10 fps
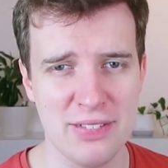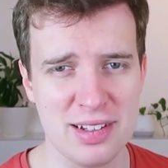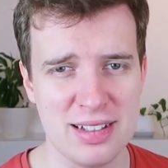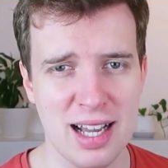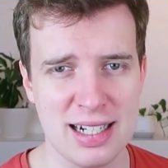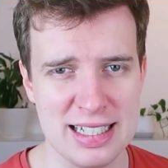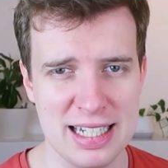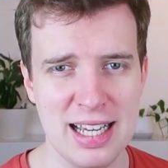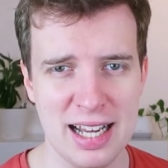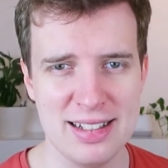hat was gesagt.
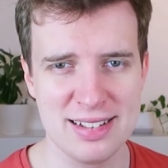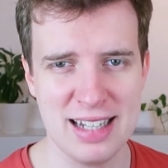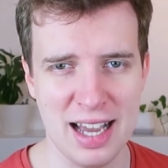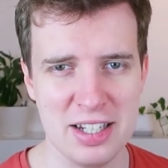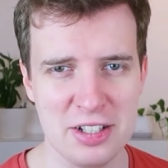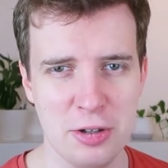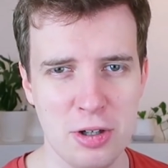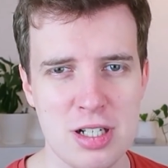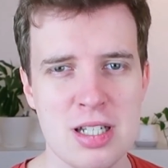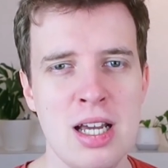Jeder hat diese Nachricht
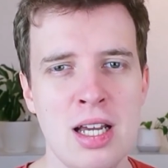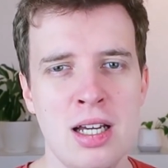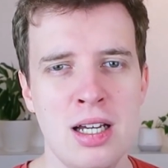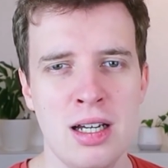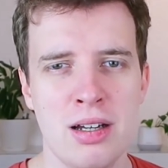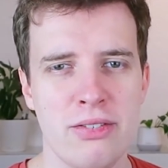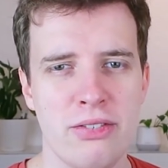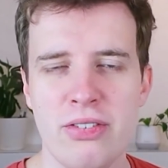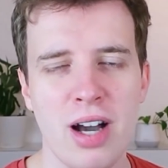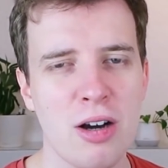gehört.
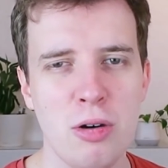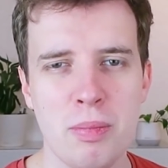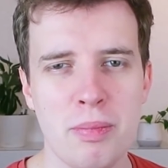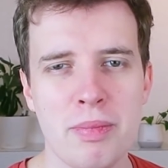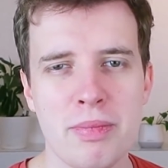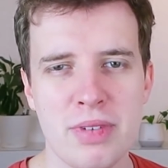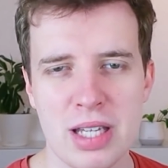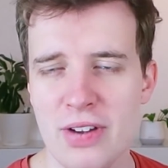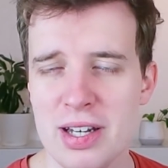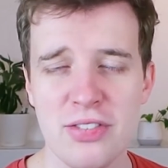Warum?
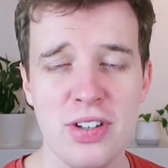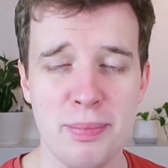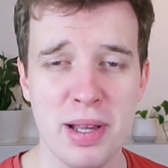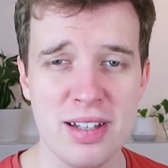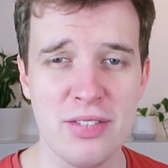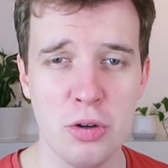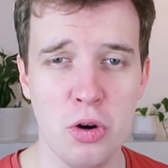Ich fände es viel besser, wenn